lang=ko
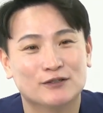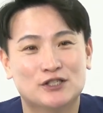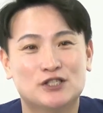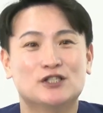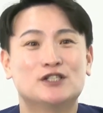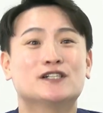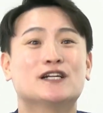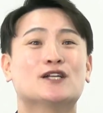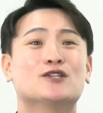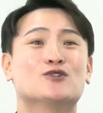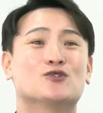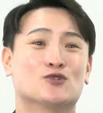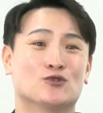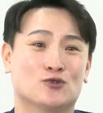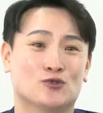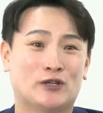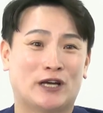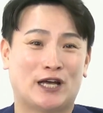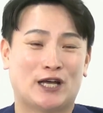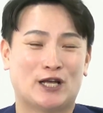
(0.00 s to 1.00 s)
지지난
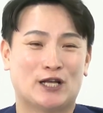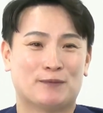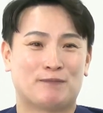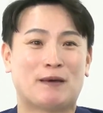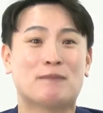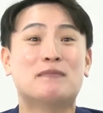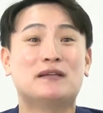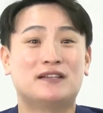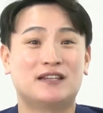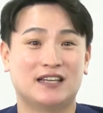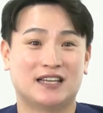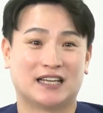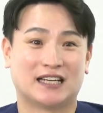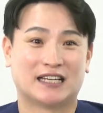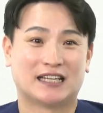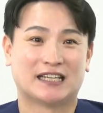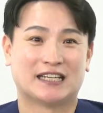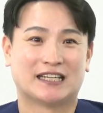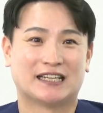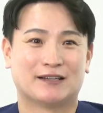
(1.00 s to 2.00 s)
주에 팬미팅
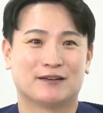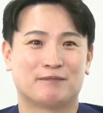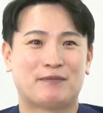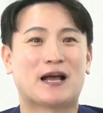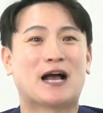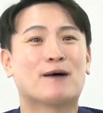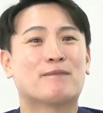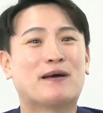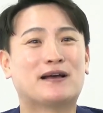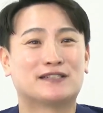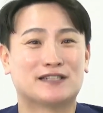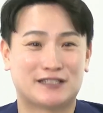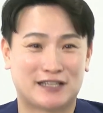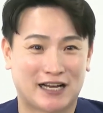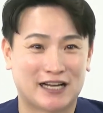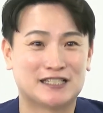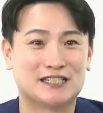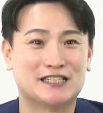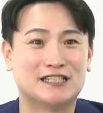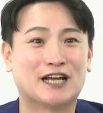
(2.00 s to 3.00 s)
아. 팬카페 행사
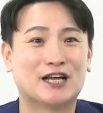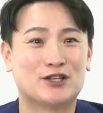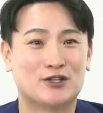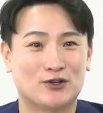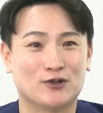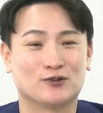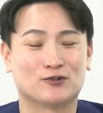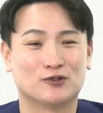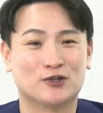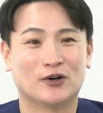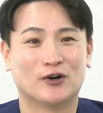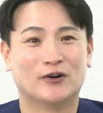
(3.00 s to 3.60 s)
제가 진행해 아, 드렸고요.